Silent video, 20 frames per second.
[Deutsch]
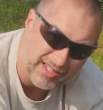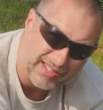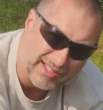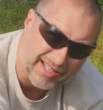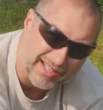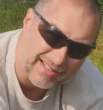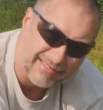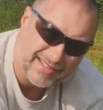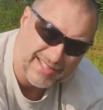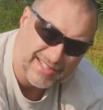
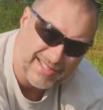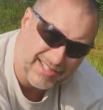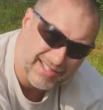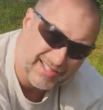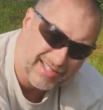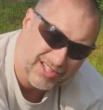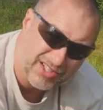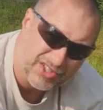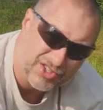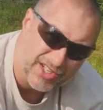Teilweise
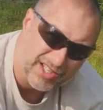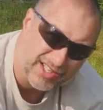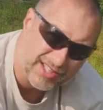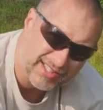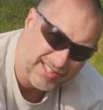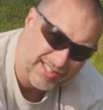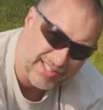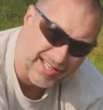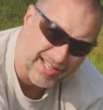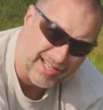schenken
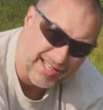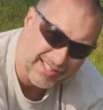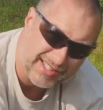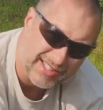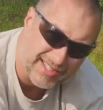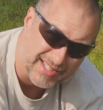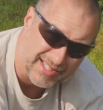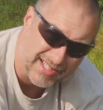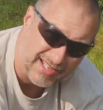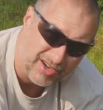die Leute
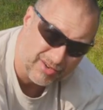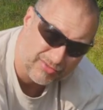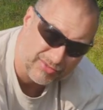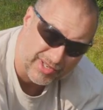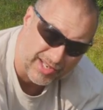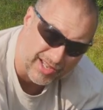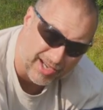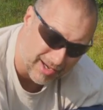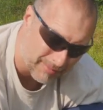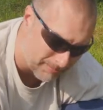das her, auch
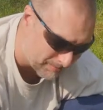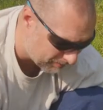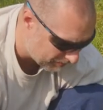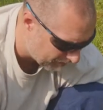viel haben.